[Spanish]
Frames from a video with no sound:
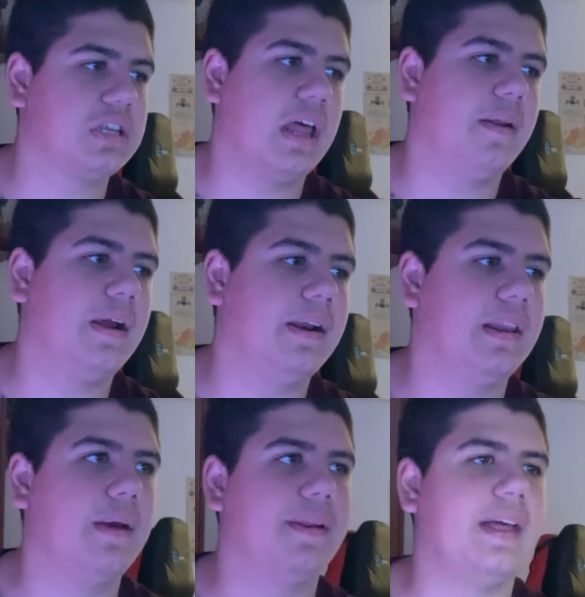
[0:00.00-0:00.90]
La,
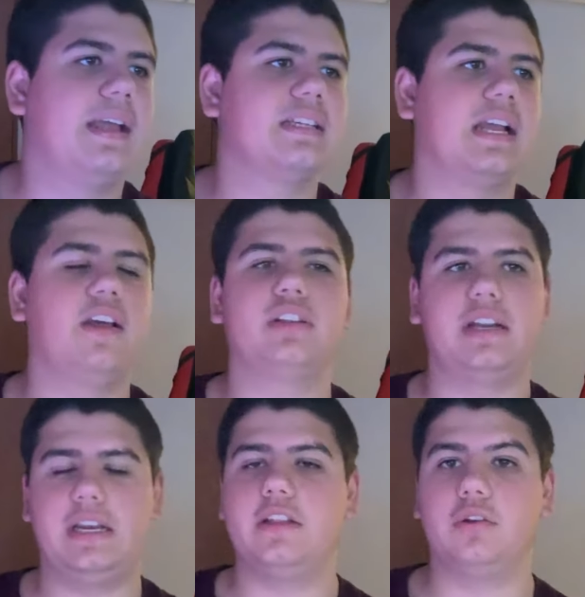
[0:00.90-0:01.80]
verdad es que se ha quedado
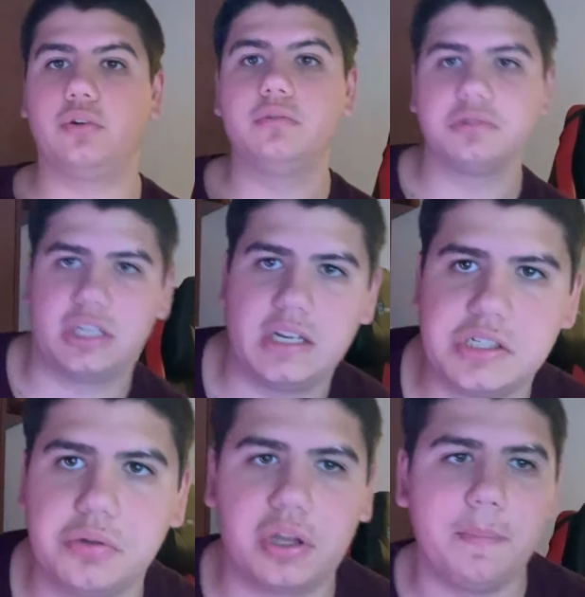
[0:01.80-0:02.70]
tranquilito, ¿no? O sea, ha
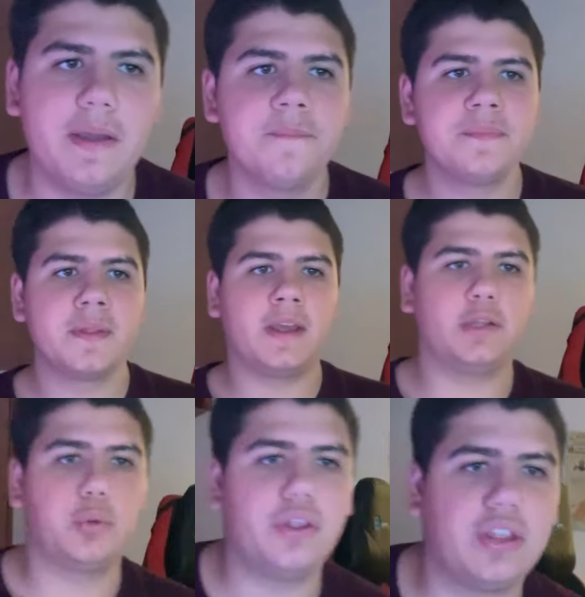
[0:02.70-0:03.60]
sido un tema
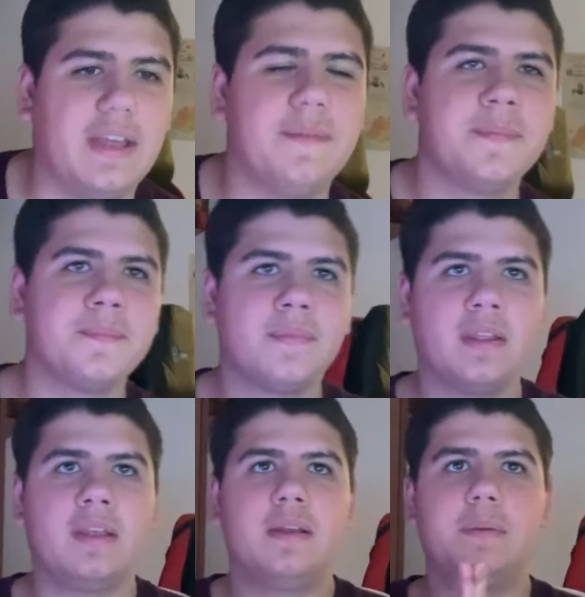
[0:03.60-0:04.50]
que tú dices,
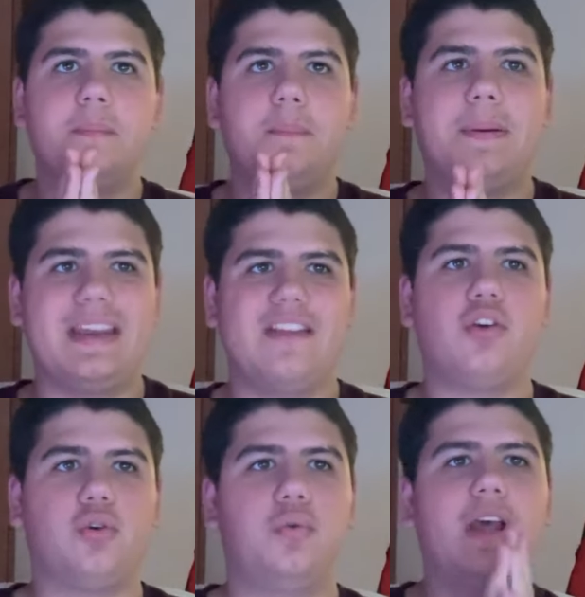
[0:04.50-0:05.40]
venía
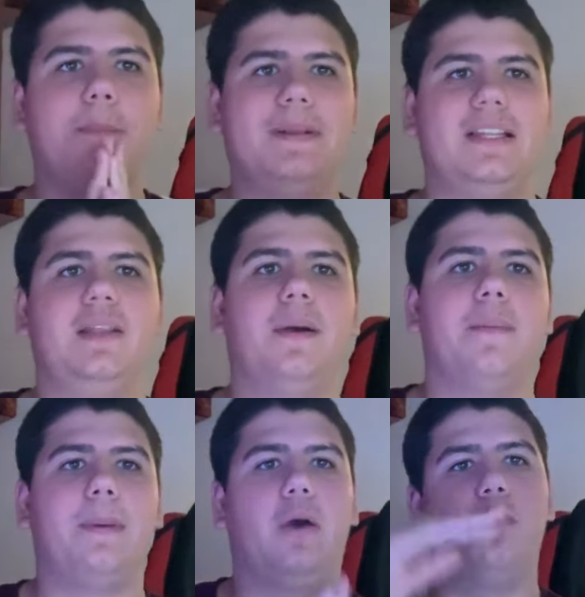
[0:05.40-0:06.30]
yo con unas expectativas,
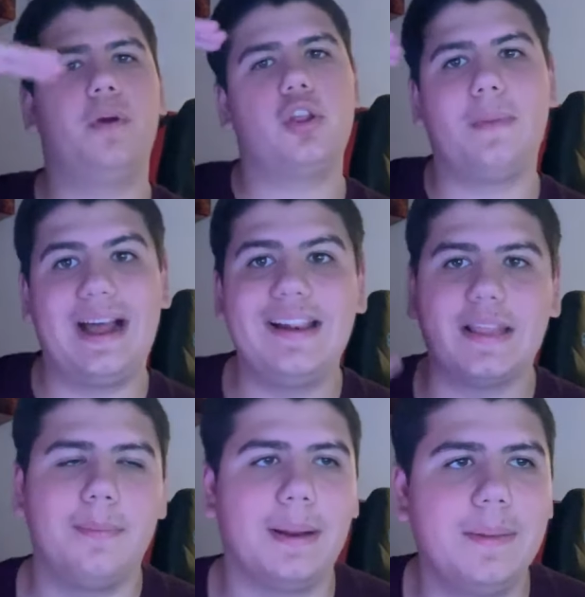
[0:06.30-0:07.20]
en plan, un poquillo más
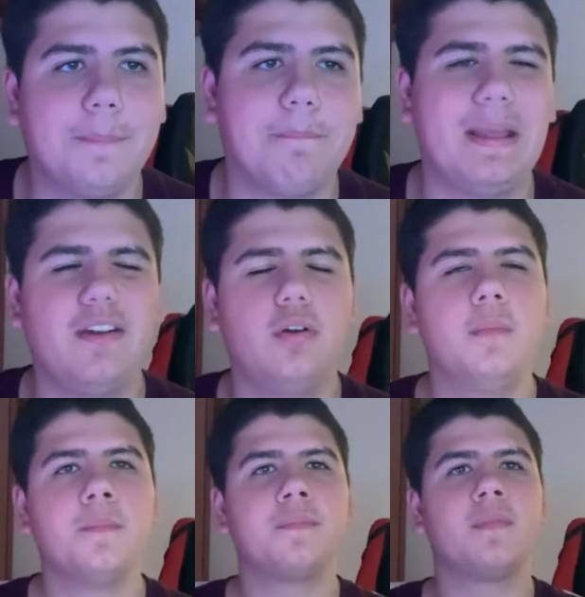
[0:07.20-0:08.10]
altas, ¿vale?
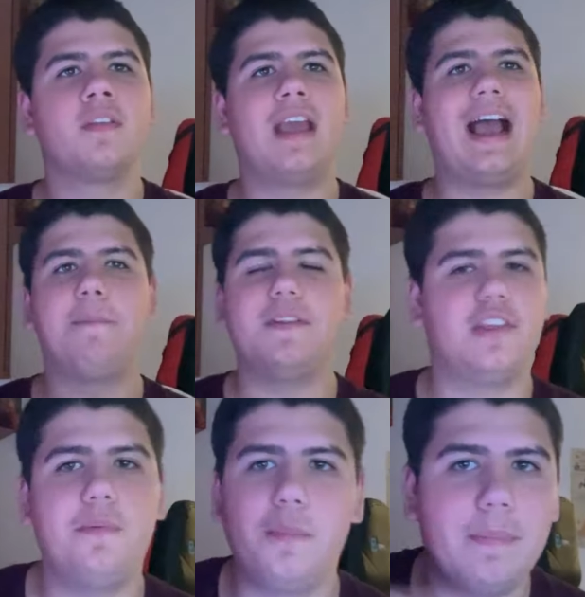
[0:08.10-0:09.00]
Pero al
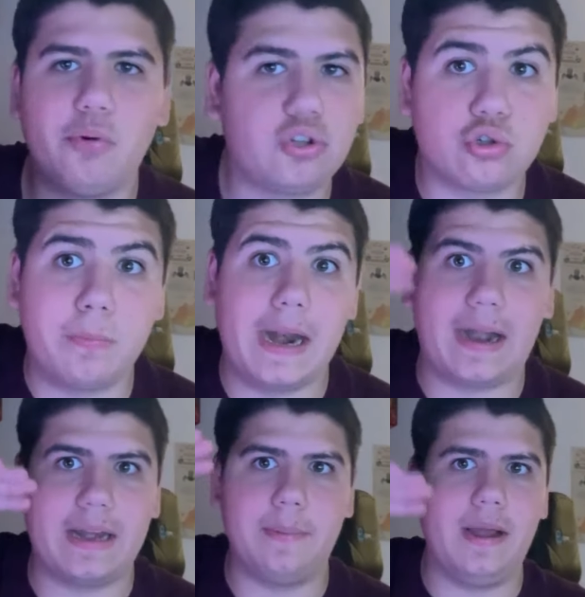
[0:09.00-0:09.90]
principio me he puesto súper
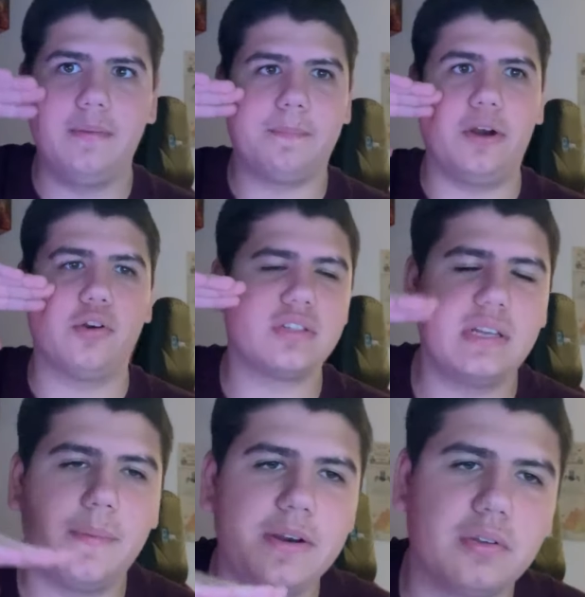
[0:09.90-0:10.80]
arriba, pero no sé
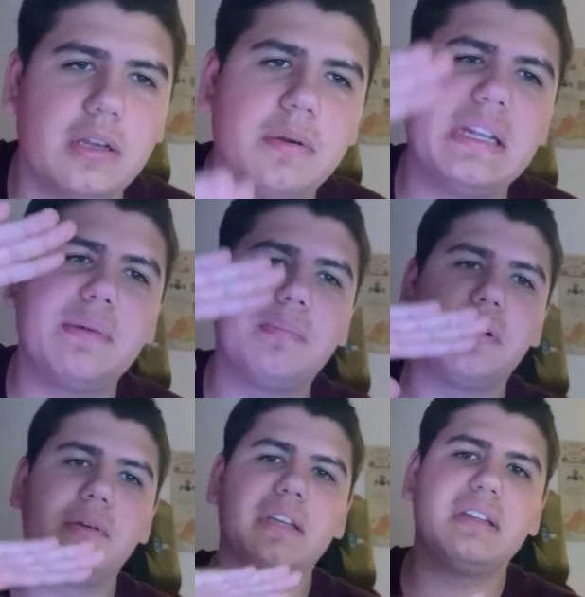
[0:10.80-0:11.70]
si lo habéis notado, ha ido un
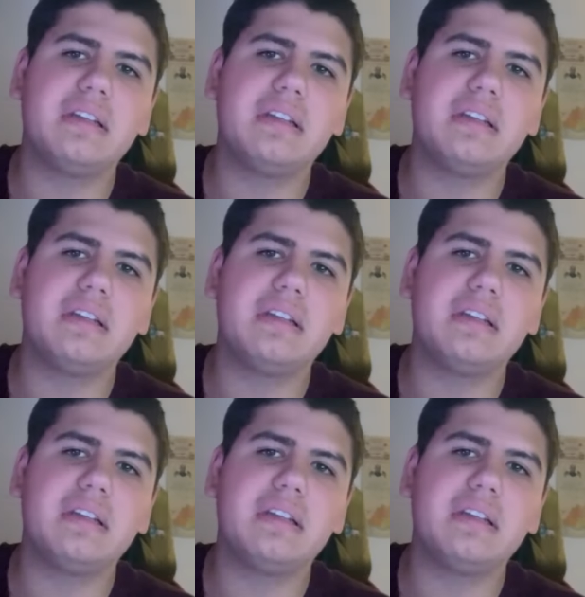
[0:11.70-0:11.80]
poquito...